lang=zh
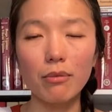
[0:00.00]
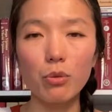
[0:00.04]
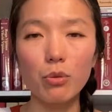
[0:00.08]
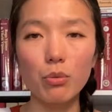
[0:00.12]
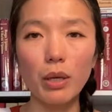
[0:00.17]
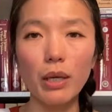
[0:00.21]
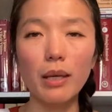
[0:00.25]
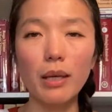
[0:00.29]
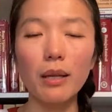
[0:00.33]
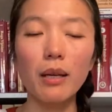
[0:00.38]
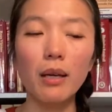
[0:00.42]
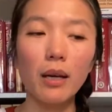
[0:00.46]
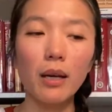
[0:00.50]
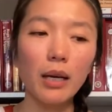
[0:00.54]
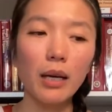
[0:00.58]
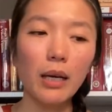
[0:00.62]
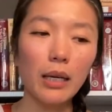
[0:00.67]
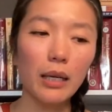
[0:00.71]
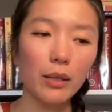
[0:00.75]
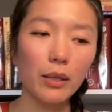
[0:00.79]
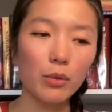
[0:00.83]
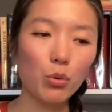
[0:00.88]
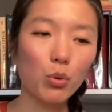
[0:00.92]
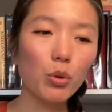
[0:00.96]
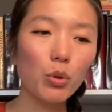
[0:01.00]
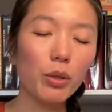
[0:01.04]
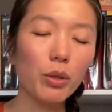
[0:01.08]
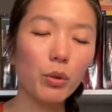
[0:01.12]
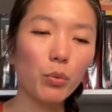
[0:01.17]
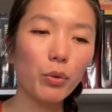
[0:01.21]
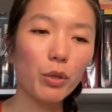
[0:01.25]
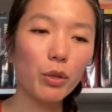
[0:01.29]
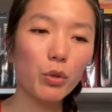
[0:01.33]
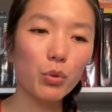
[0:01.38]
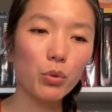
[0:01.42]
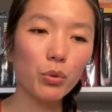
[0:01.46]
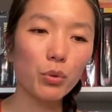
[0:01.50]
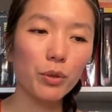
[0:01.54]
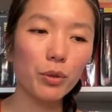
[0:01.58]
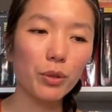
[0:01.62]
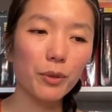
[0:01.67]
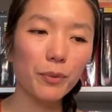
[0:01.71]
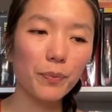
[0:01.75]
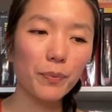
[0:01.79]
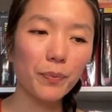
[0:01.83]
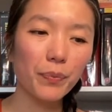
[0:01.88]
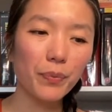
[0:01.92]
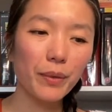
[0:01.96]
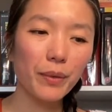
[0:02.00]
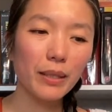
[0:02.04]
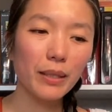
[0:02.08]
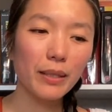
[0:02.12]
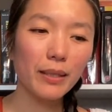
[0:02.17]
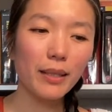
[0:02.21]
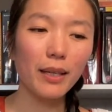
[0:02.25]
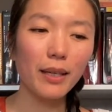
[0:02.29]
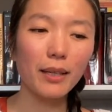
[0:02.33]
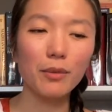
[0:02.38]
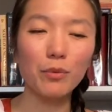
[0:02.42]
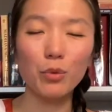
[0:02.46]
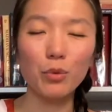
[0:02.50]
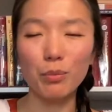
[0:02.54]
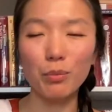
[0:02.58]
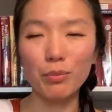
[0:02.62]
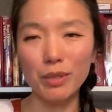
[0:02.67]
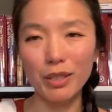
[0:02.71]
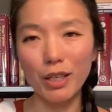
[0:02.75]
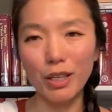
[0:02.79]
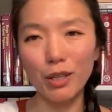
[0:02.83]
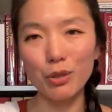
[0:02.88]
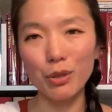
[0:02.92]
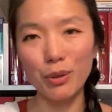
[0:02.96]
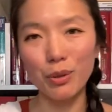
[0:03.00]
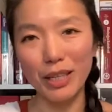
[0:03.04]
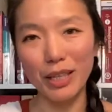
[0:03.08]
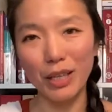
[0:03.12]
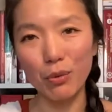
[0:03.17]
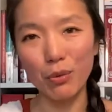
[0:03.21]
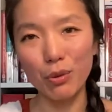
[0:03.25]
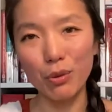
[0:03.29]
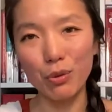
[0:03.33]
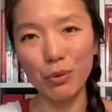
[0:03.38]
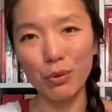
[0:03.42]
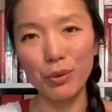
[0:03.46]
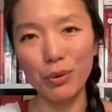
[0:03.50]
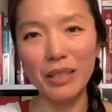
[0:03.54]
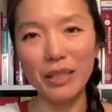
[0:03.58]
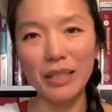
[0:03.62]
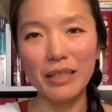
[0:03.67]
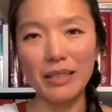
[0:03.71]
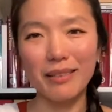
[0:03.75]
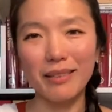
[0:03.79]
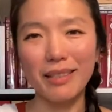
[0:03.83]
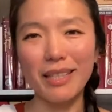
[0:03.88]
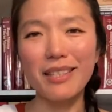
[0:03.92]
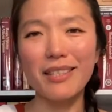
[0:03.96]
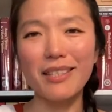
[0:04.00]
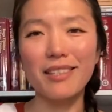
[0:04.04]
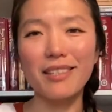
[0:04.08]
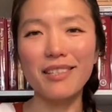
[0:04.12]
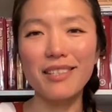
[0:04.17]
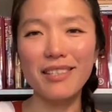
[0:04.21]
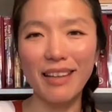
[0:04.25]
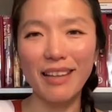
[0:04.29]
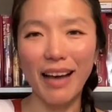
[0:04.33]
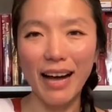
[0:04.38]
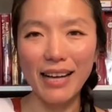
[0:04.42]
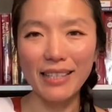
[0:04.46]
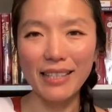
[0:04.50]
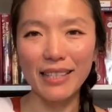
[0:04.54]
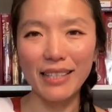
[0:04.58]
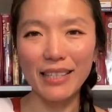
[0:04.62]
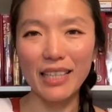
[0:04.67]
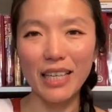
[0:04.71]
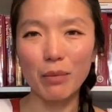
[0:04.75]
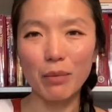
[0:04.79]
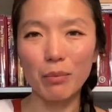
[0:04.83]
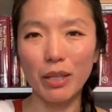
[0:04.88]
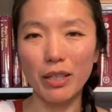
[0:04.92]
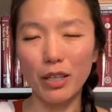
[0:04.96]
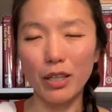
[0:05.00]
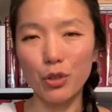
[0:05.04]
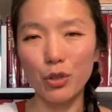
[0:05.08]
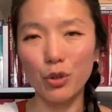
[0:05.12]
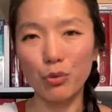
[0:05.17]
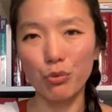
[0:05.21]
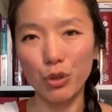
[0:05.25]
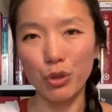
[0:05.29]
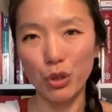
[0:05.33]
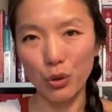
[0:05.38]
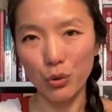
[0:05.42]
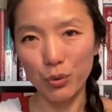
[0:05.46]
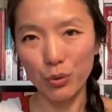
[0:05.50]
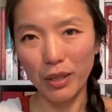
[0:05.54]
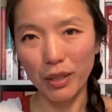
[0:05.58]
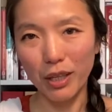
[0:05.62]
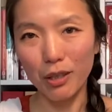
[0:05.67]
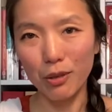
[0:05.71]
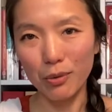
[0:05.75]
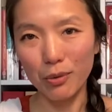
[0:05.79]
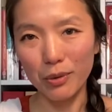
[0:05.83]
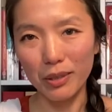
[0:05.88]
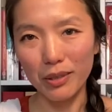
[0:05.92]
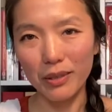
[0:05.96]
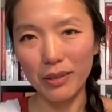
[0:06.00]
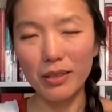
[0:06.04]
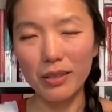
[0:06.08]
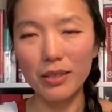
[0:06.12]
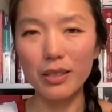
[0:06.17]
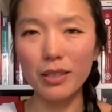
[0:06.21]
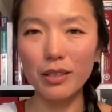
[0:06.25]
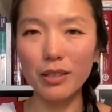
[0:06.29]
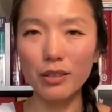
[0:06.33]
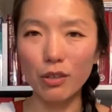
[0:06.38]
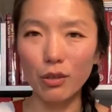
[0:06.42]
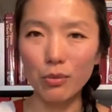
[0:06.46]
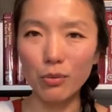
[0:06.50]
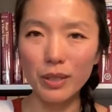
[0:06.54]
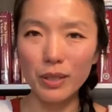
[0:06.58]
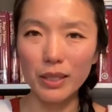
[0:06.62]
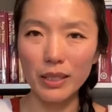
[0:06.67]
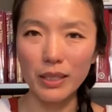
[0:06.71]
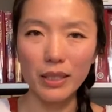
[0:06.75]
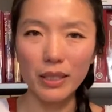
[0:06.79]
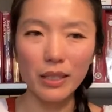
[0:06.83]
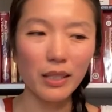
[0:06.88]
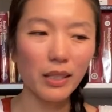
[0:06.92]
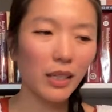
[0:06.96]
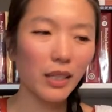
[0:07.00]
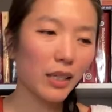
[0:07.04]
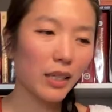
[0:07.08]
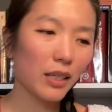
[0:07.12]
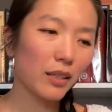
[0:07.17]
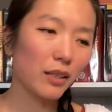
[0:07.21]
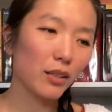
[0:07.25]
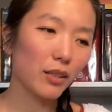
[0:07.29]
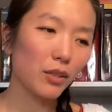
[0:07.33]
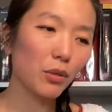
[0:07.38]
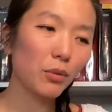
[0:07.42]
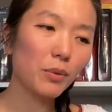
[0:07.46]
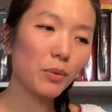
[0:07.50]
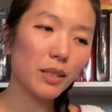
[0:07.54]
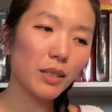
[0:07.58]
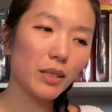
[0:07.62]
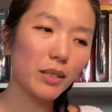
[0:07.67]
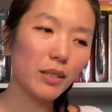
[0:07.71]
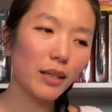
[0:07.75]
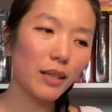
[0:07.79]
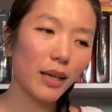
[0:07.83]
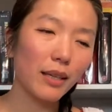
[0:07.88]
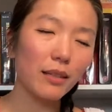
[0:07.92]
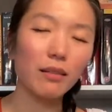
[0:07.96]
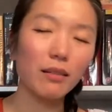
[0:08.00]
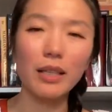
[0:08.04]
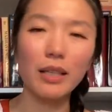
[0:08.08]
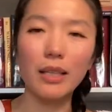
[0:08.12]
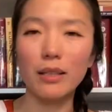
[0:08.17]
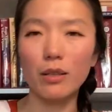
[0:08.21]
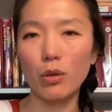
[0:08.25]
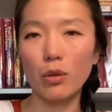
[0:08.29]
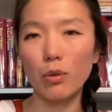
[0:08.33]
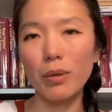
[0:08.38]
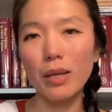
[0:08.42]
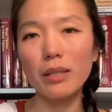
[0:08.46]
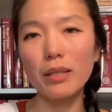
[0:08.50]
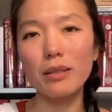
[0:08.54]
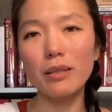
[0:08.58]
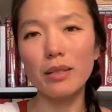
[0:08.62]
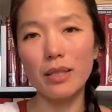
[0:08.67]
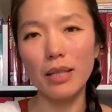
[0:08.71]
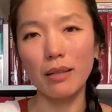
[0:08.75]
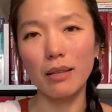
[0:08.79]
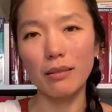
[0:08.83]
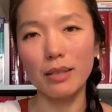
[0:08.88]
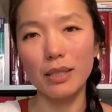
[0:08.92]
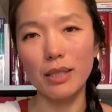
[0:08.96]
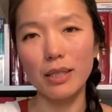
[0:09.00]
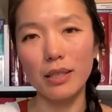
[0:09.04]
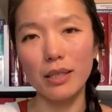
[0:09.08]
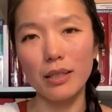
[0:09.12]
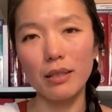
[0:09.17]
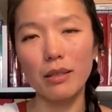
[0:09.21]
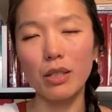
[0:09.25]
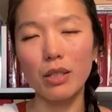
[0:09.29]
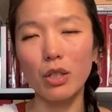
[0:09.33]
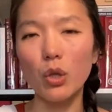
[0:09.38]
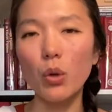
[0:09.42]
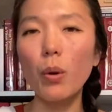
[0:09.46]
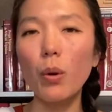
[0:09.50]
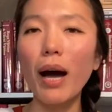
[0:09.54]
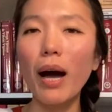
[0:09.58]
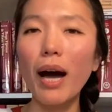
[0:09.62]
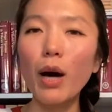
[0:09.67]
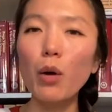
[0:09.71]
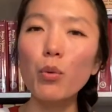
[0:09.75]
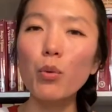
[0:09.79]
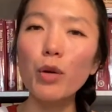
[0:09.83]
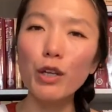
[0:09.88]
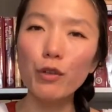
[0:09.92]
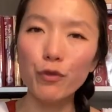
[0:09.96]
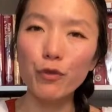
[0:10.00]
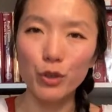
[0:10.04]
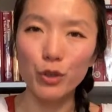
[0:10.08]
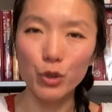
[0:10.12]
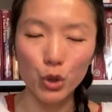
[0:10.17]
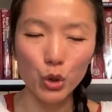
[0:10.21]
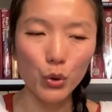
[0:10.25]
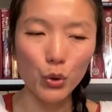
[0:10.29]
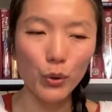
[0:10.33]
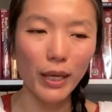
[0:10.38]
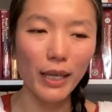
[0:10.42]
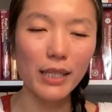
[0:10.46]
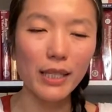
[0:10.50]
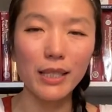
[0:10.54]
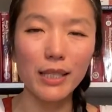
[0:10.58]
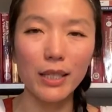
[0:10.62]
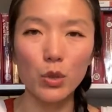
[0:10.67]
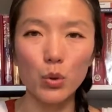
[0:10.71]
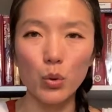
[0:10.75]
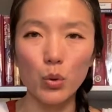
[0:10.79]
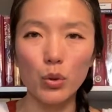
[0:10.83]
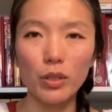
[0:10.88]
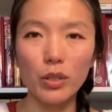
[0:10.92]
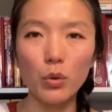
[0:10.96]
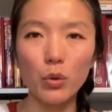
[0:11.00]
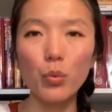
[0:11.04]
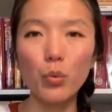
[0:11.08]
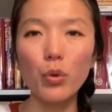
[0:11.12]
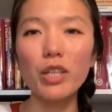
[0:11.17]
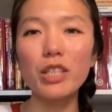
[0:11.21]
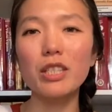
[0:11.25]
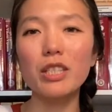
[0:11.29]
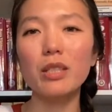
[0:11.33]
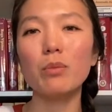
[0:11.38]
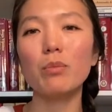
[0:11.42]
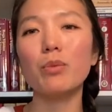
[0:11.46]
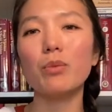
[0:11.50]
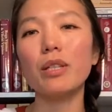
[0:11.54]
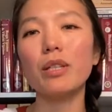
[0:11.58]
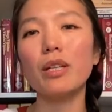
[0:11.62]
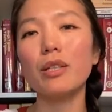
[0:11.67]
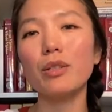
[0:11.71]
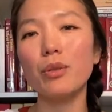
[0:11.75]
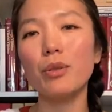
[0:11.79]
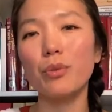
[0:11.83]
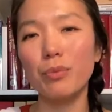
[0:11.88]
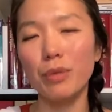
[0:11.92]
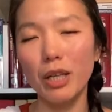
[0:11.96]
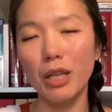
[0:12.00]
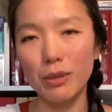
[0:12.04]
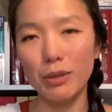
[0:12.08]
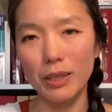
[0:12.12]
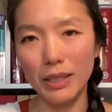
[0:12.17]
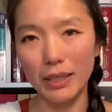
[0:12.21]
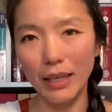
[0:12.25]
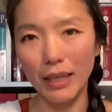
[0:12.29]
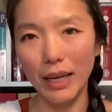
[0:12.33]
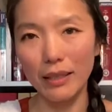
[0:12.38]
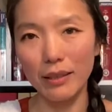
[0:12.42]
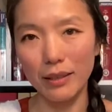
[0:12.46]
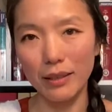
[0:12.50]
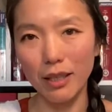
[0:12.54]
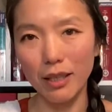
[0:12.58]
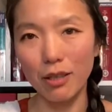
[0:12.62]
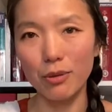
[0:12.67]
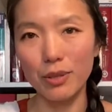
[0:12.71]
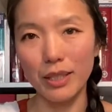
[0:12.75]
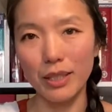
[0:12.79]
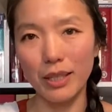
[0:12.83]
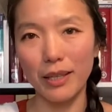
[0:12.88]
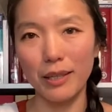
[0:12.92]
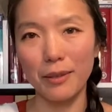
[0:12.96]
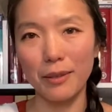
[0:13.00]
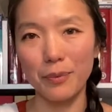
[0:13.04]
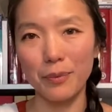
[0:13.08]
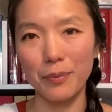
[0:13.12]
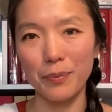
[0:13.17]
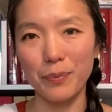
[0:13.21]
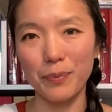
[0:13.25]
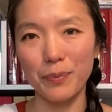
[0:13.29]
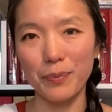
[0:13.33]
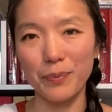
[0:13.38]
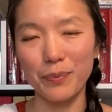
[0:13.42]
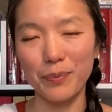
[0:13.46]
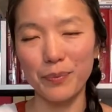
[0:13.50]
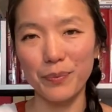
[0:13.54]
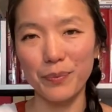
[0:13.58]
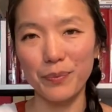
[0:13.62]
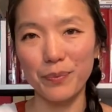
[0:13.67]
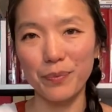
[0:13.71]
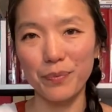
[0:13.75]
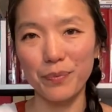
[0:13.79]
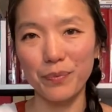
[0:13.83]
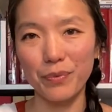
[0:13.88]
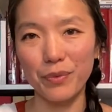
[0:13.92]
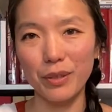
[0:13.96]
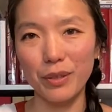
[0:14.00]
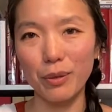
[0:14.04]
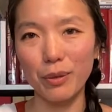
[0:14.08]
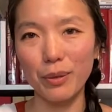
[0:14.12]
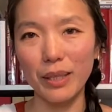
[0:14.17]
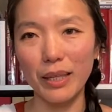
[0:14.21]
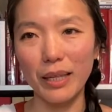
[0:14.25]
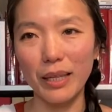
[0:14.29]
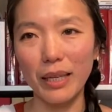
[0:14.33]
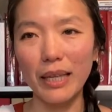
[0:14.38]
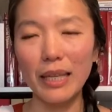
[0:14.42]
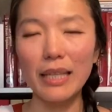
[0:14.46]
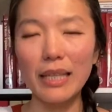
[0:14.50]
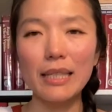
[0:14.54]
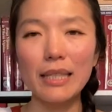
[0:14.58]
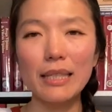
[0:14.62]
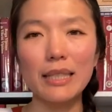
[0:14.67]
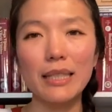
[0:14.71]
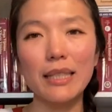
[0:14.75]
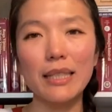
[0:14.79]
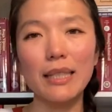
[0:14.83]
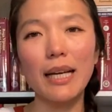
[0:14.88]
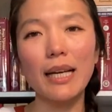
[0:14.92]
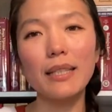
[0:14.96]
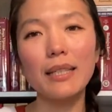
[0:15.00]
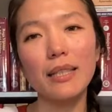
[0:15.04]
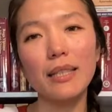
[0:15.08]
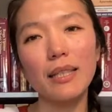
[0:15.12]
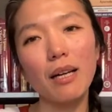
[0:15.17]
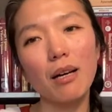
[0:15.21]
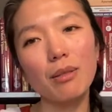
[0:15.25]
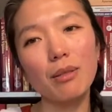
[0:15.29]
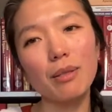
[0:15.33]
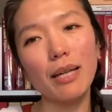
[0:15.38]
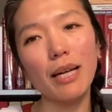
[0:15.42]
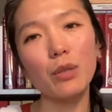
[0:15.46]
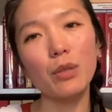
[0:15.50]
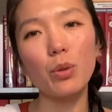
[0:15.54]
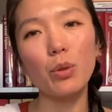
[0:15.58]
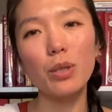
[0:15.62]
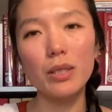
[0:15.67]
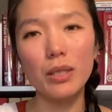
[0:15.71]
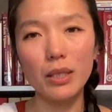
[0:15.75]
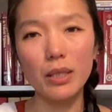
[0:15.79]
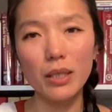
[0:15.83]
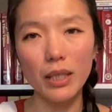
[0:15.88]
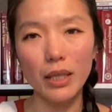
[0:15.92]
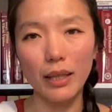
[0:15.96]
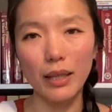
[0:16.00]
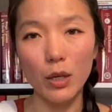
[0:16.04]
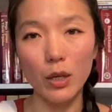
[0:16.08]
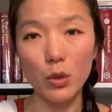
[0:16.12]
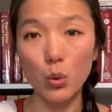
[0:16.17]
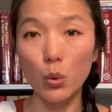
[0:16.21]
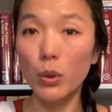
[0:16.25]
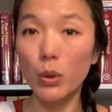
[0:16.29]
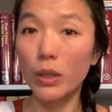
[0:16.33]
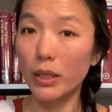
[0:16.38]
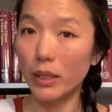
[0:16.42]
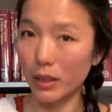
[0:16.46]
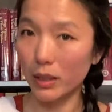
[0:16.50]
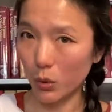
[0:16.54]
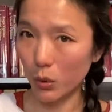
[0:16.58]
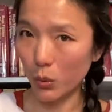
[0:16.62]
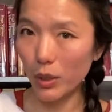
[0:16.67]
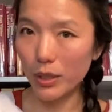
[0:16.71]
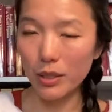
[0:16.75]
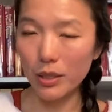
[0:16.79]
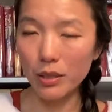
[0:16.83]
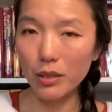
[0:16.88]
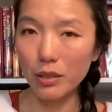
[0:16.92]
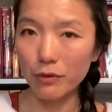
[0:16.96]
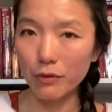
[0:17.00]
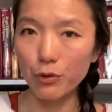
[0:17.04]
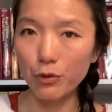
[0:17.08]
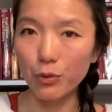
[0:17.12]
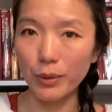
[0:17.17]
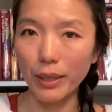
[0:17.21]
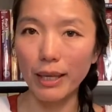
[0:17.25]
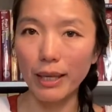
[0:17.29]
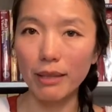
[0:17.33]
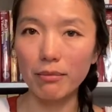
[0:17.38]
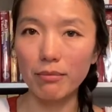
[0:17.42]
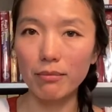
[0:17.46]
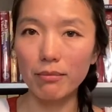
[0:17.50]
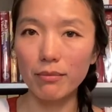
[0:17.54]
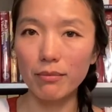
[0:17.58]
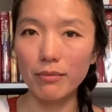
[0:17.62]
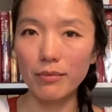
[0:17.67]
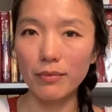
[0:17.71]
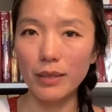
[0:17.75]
所以很多人会说，像我们教授常会说，你只是杀鸡，干嘛要用牛刀呢？这个东西你用孜然，你同样是胀气，你用阿魏粉就可以解决的，为什么要用到其他的药材？OK，其他的药材对身体来说可能会是个负担。